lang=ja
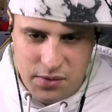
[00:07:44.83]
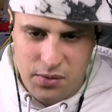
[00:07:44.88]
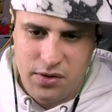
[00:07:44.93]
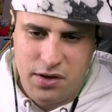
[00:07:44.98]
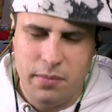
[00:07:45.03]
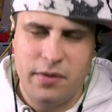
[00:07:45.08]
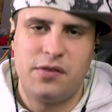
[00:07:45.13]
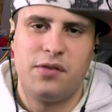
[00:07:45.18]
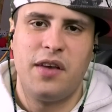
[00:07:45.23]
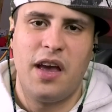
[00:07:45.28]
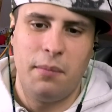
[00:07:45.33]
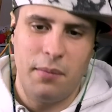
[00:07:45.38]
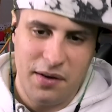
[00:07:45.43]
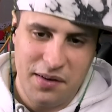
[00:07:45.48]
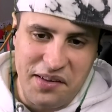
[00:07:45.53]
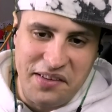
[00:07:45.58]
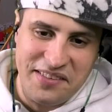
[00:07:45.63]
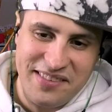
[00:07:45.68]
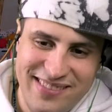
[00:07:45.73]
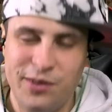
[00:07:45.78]
あの鬼滅の
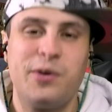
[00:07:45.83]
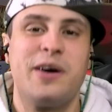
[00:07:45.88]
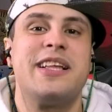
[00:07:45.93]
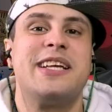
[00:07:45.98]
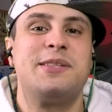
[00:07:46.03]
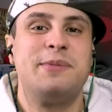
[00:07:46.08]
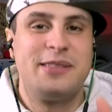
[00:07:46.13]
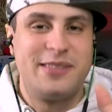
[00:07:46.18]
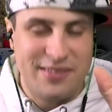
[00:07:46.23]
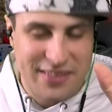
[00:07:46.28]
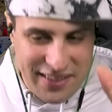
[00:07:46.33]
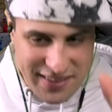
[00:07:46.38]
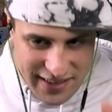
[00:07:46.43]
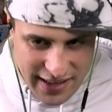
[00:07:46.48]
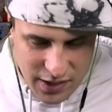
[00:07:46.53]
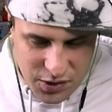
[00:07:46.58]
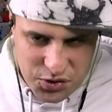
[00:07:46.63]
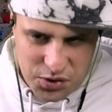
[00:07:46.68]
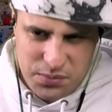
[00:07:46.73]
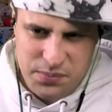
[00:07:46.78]
刃動画出しますんで
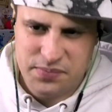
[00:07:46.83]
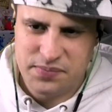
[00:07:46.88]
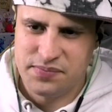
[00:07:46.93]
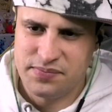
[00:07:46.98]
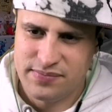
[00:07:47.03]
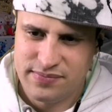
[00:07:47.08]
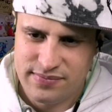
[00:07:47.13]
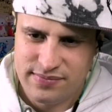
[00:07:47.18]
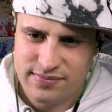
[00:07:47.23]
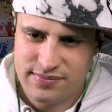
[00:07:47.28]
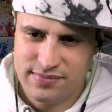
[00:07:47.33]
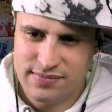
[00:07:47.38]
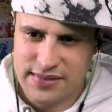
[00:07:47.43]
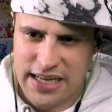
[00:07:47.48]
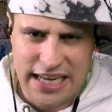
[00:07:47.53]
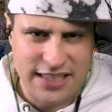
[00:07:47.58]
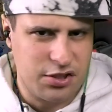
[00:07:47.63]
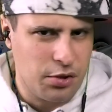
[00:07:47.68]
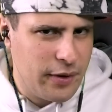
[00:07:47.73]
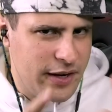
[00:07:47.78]
リアクション
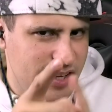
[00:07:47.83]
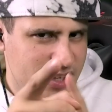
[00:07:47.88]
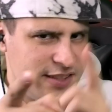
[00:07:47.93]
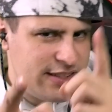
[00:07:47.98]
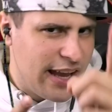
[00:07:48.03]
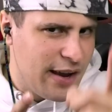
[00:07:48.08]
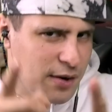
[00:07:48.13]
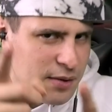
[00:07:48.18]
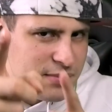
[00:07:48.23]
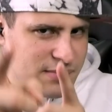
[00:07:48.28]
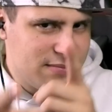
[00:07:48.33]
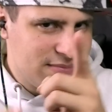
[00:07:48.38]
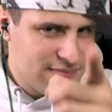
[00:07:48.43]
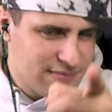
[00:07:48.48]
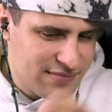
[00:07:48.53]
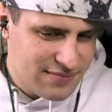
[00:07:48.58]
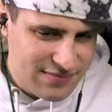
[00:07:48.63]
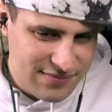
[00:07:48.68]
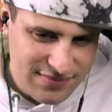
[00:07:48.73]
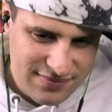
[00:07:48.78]
遊びに来てよ
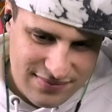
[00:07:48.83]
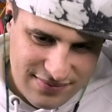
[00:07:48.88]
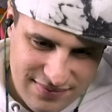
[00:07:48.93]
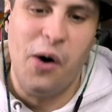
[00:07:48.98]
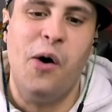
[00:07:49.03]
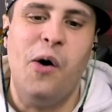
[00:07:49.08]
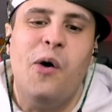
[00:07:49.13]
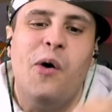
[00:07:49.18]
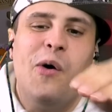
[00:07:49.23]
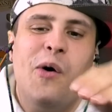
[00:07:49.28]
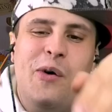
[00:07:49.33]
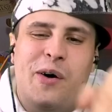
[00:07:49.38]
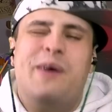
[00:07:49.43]
お